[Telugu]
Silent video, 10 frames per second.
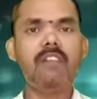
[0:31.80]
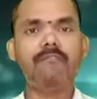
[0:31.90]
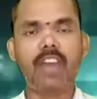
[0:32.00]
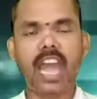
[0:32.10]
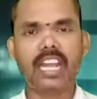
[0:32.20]

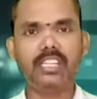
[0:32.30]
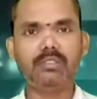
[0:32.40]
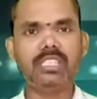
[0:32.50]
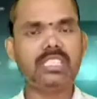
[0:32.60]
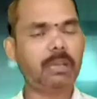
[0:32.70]
బ్యాగా
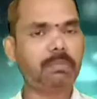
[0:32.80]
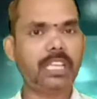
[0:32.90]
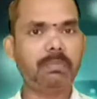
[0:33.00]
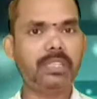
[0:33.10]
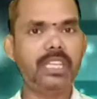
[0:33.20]
న్యూస్ ని
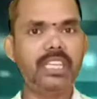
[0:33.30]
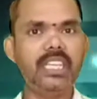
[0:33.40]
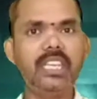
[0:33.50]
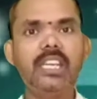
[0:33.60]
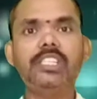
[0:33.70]
సబ్స్క్రైబ్ చేయండి
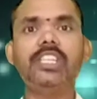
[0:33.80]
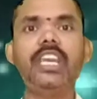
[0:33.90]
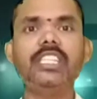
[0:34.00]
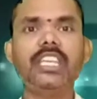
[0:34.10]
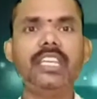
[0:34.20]

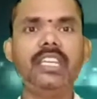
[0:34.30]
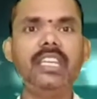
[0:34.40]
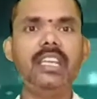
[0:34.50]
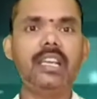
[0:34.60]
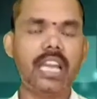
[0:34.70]
షేర్ చేయండి
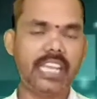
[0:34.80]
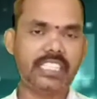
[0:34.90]
లైక్